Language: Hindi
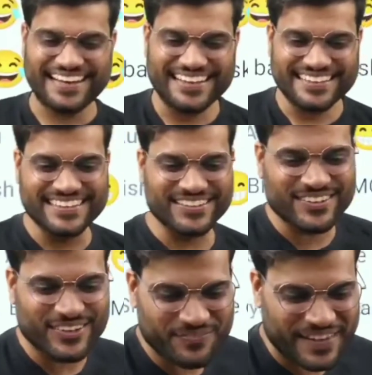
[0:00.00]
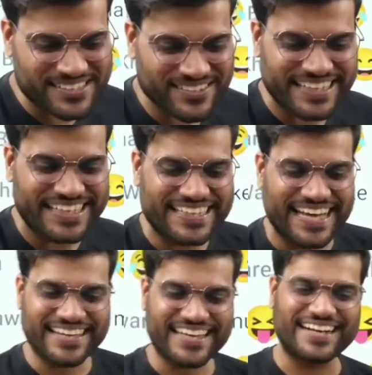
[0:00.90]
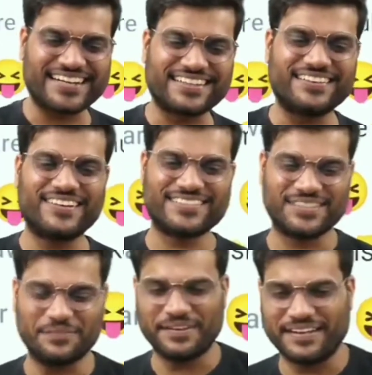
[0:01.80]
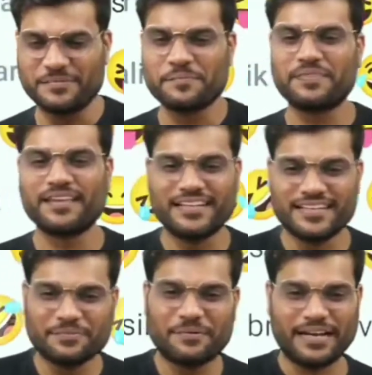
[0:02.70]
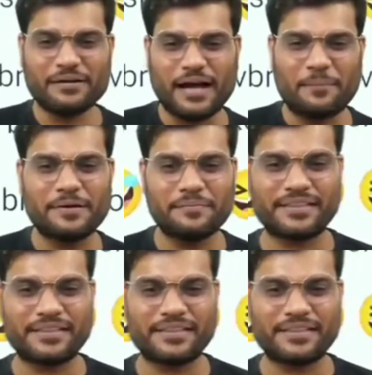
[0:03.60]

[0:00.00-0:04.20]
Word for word: है ना हीरो लोग पैसों के लिए क्या क्या करते हैं वास्तव में पहले अभी